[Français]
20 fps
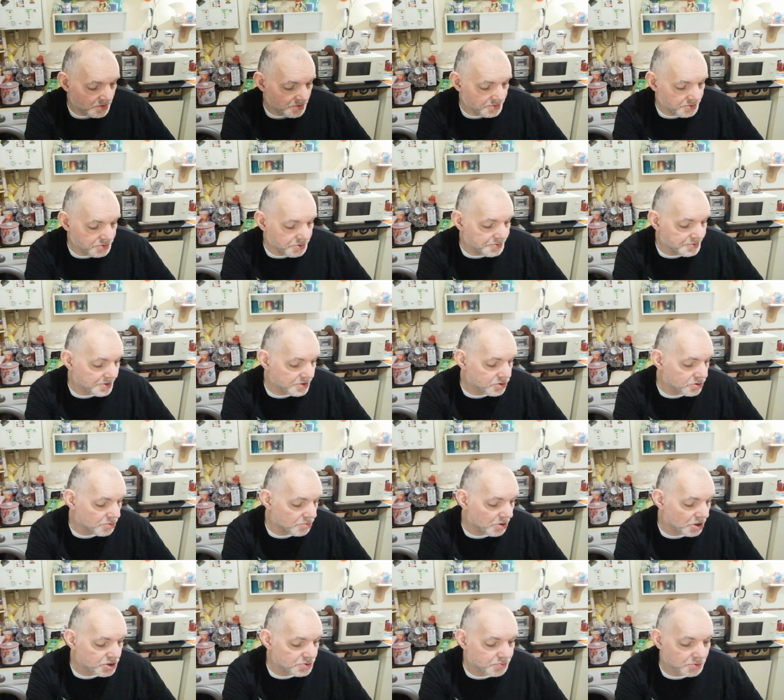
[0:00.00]
du fait que
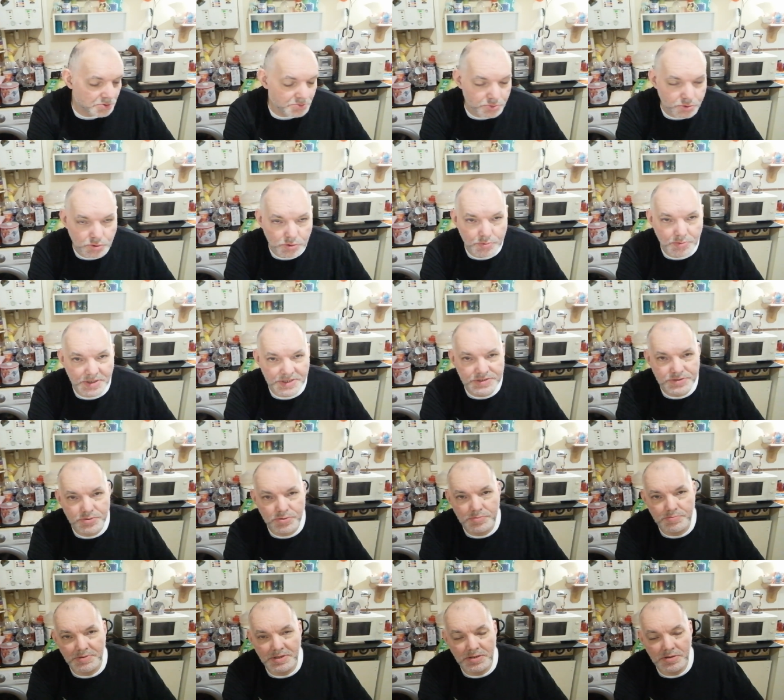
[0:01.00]
moi, je prends beaucoup moins de
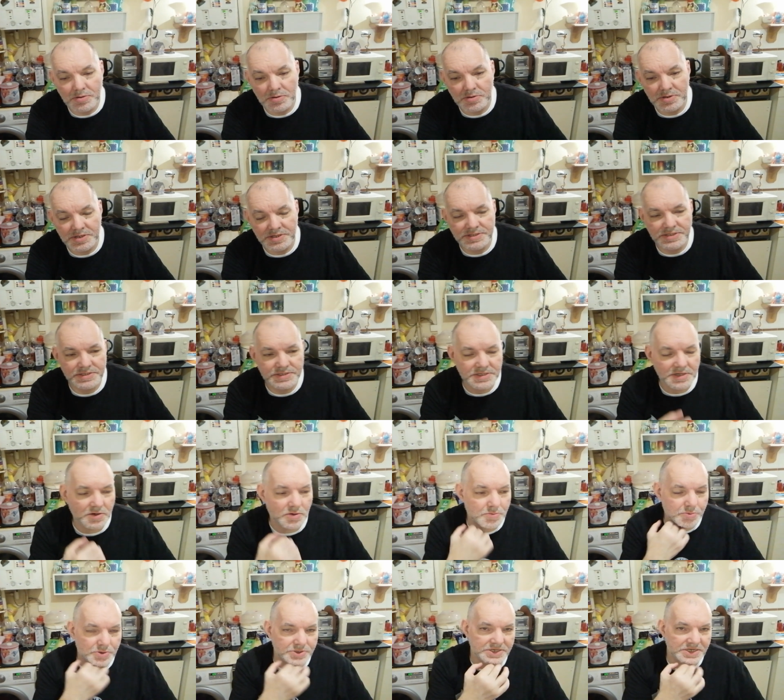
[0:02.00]
sucre maintenant et Cécile
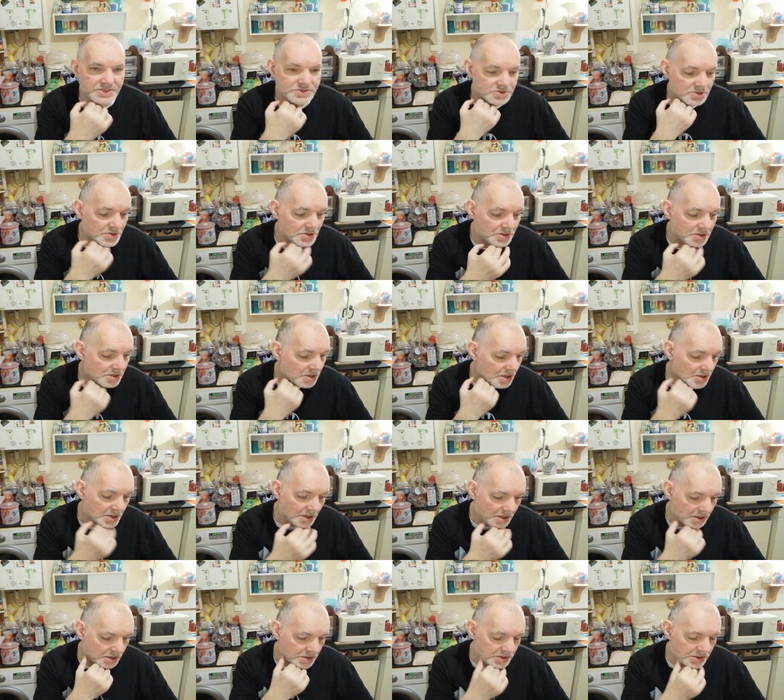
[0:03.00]
en prend qu'un seul.
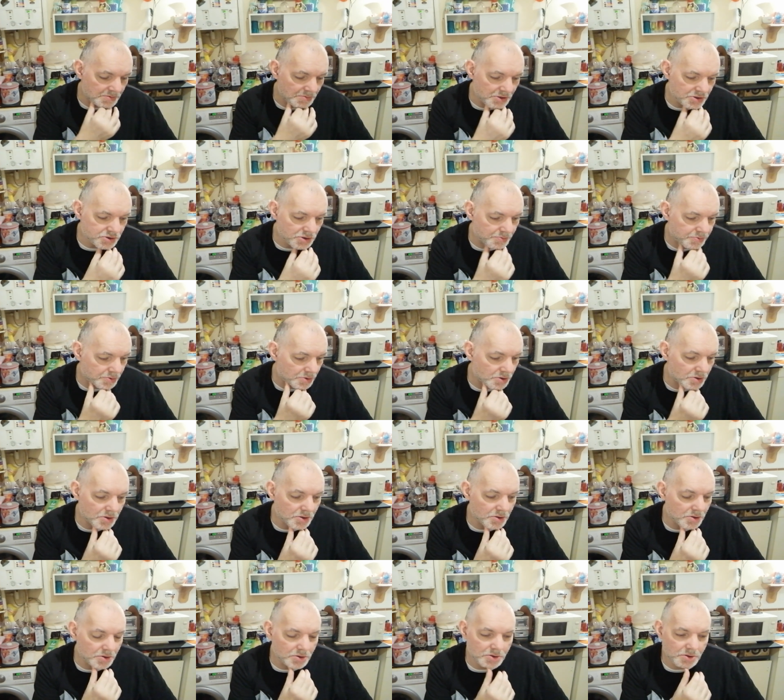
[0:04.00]
Et moi, j'en
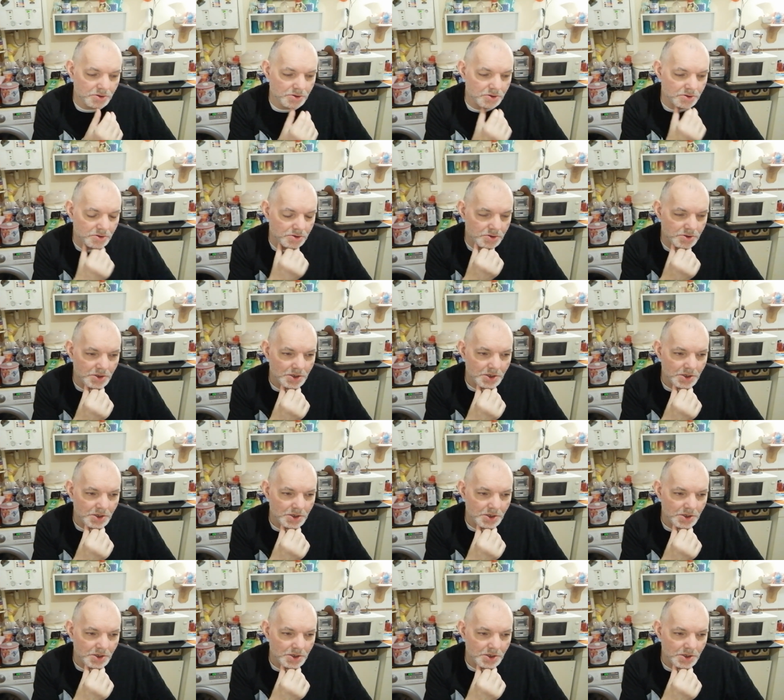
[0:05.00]
prends euh,